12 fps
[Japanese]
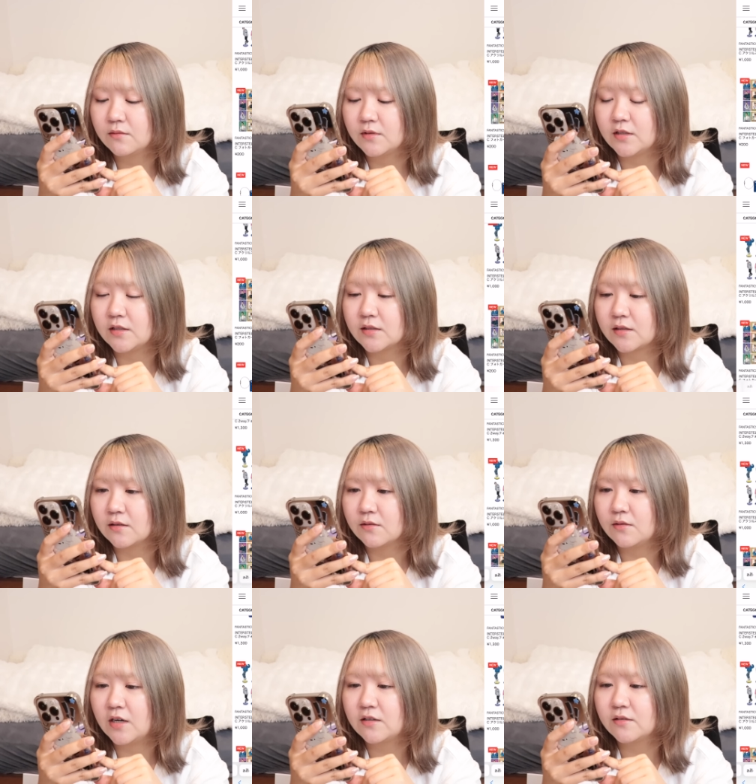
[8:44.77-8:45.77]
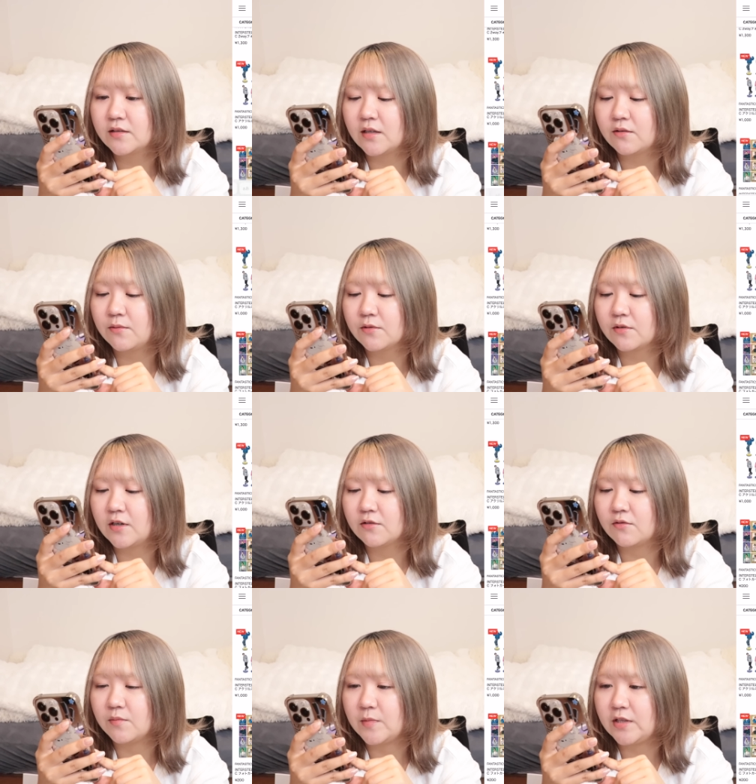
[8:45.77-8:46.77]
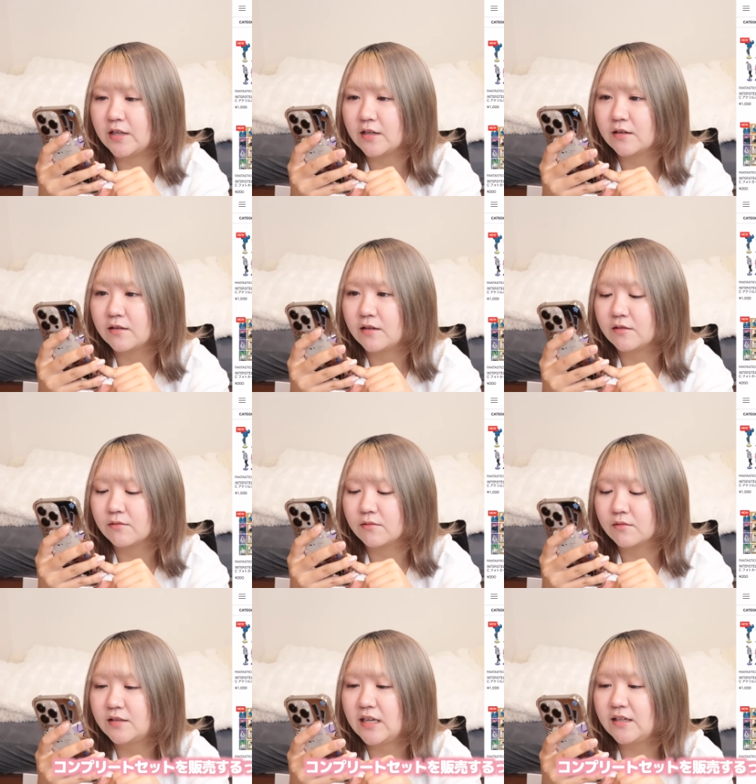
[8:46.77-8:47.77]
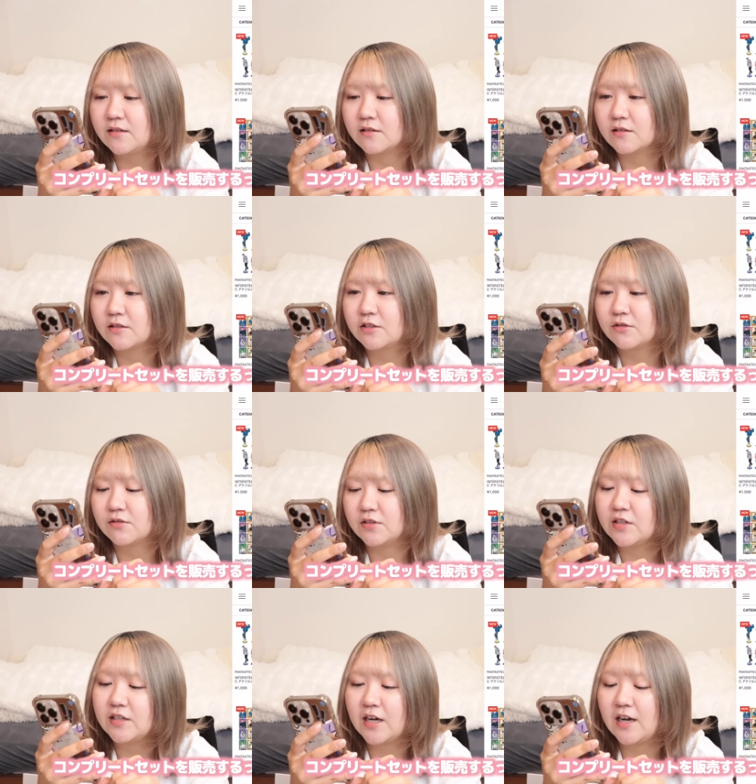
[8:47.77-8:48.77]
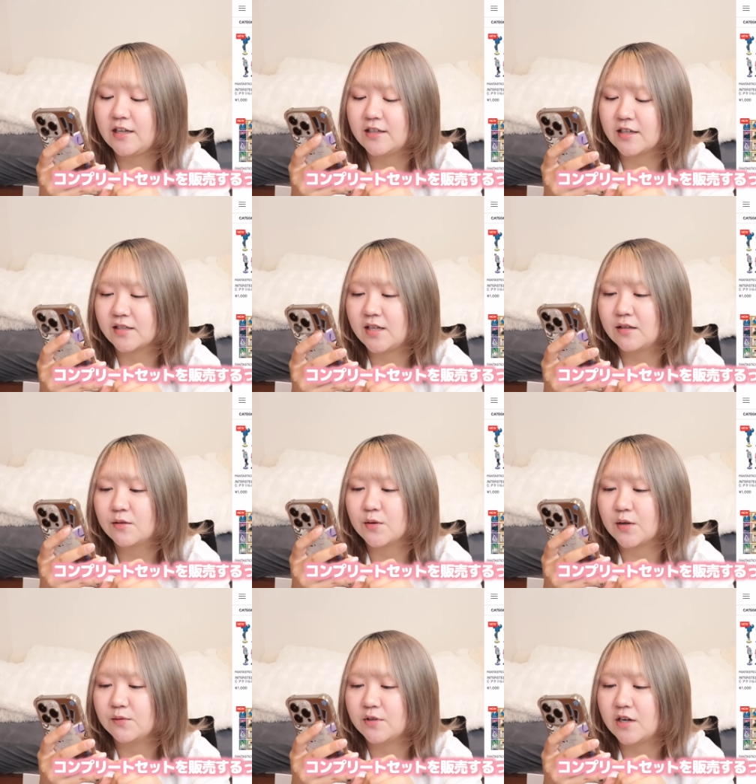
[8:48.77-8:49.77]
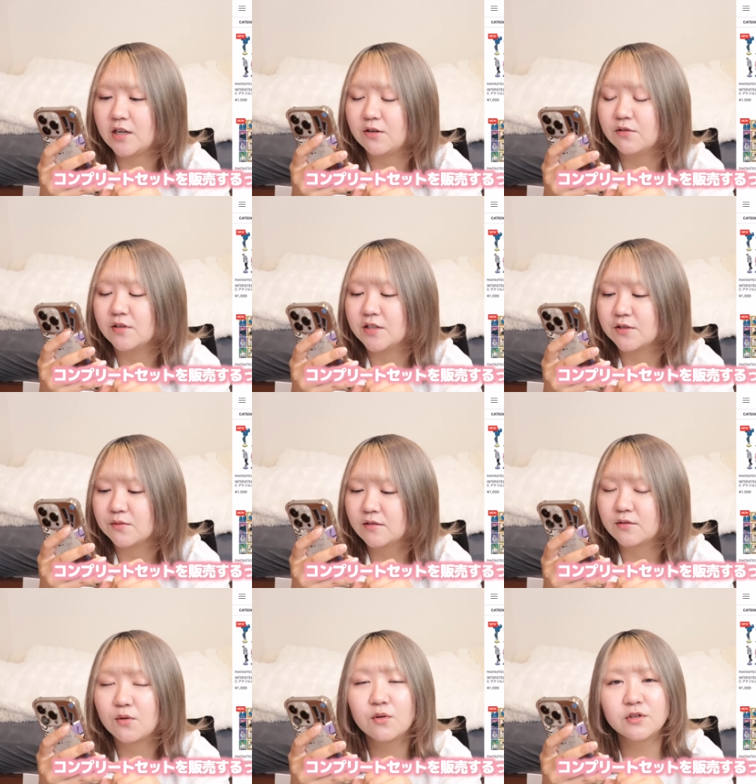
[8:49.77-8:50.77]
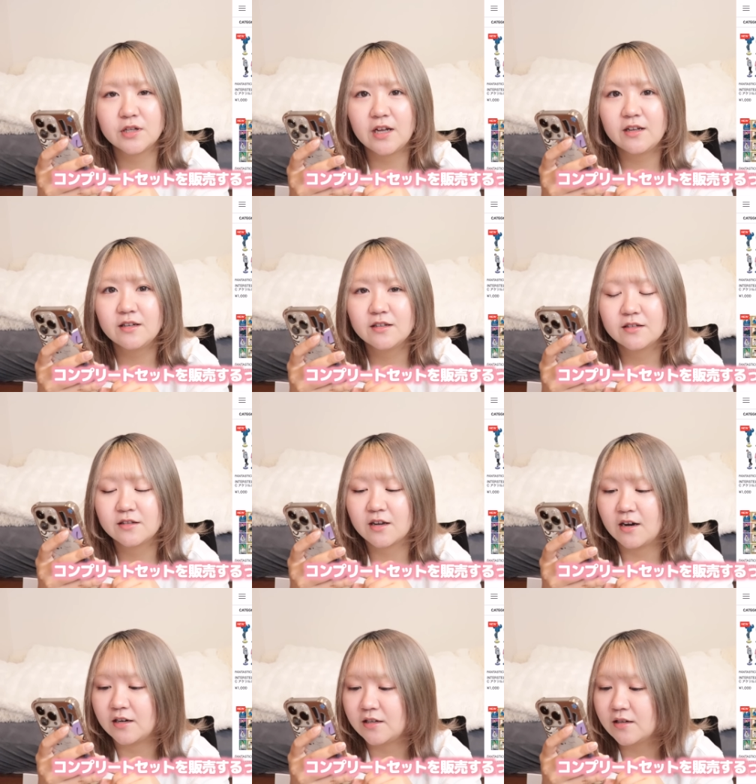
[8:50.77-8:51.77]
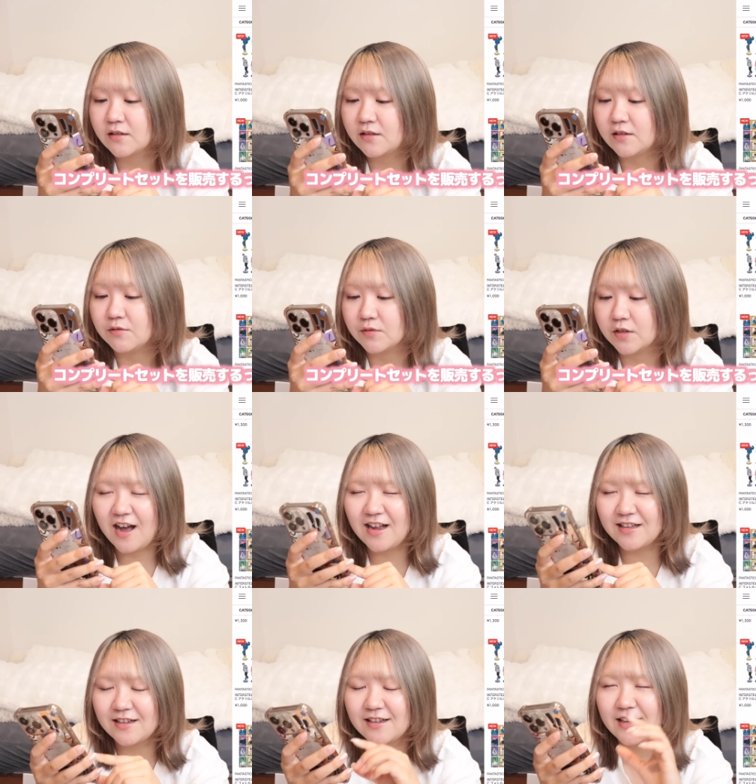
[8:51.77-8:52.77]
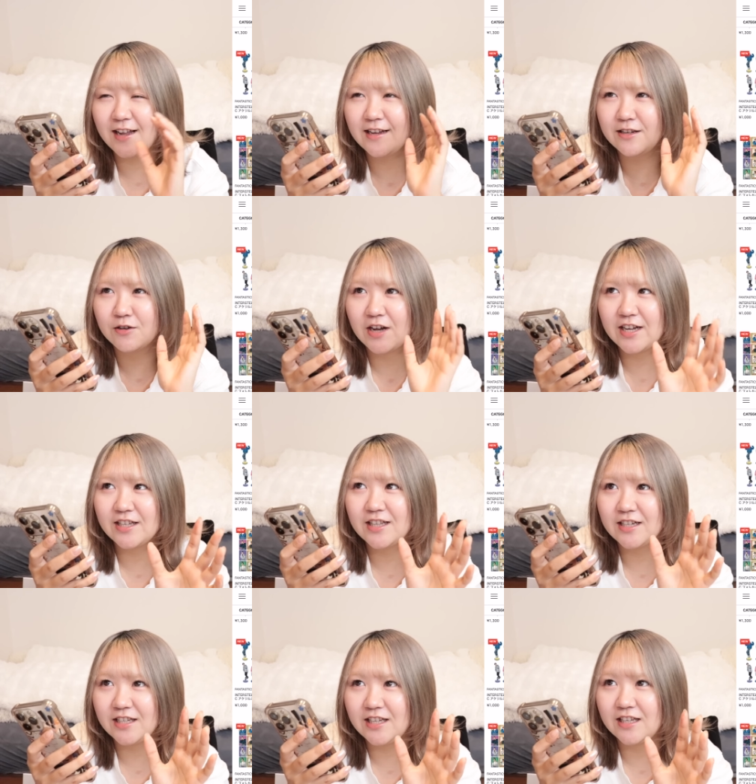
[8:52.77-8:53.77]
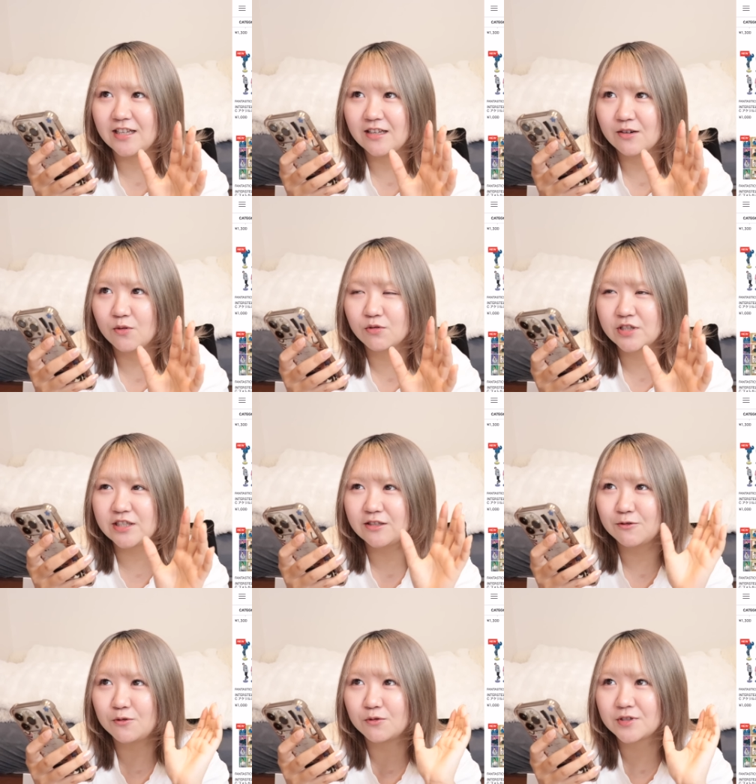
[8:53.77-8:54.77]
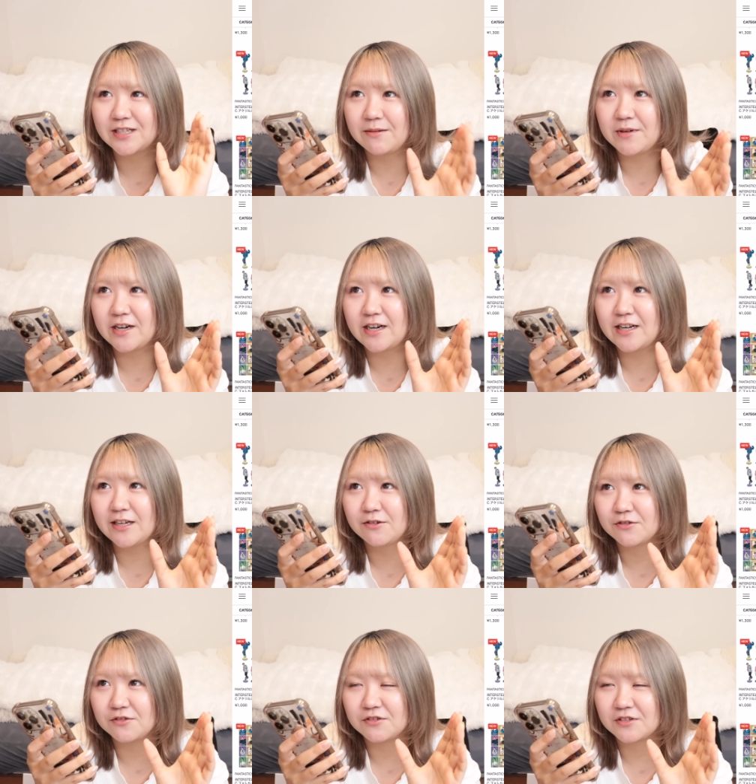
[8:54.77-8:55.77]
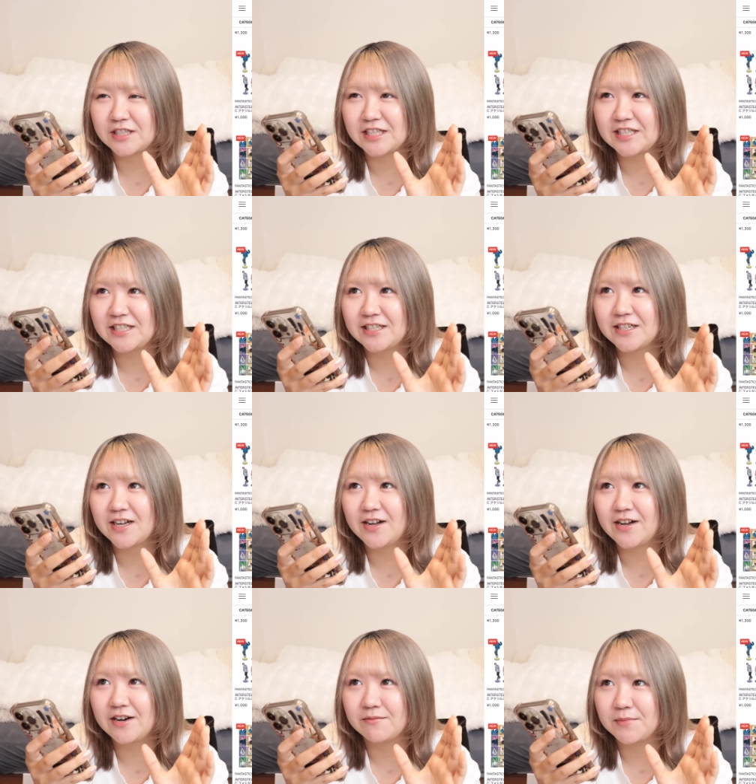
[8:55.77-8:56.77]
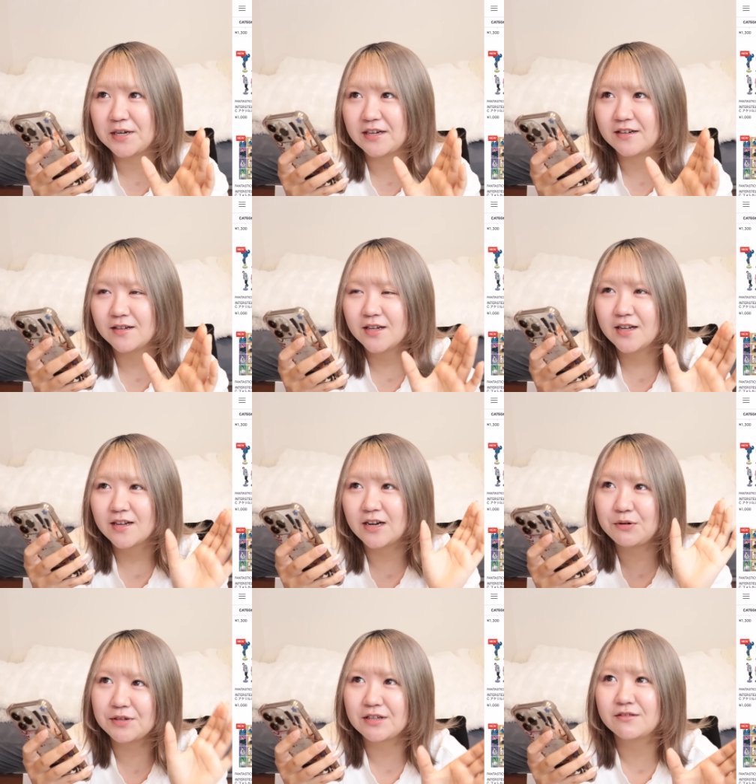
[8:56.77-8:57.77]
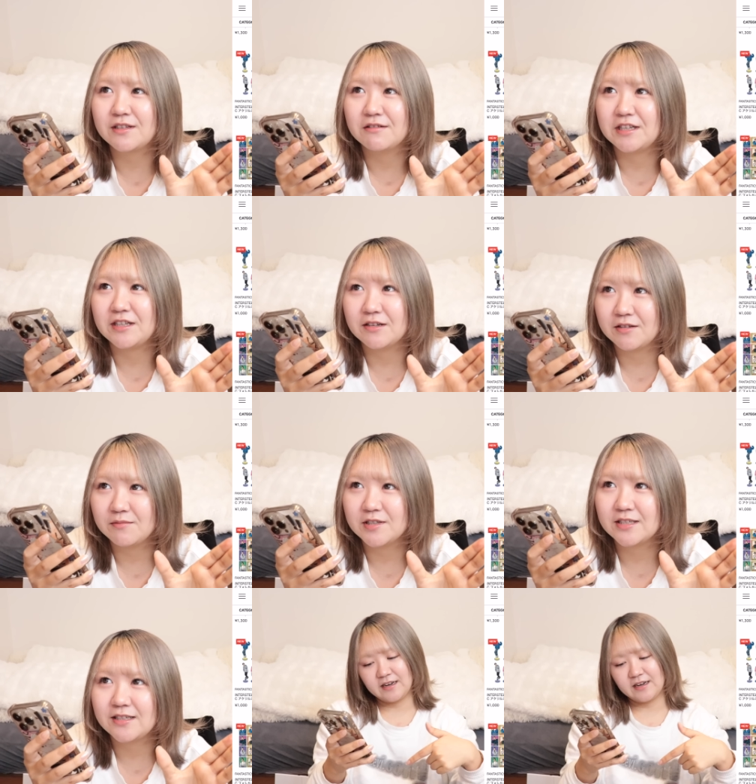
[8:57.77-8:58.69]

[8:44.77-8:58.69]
なんですけど、アクスタとフォトカードこれ見て、あの、全種類入ったセットが売られるんですよ。すごくないてかありがたいよね。8体の間に推しを収められる自信があれば、買わなくてはいいんだよね、別に。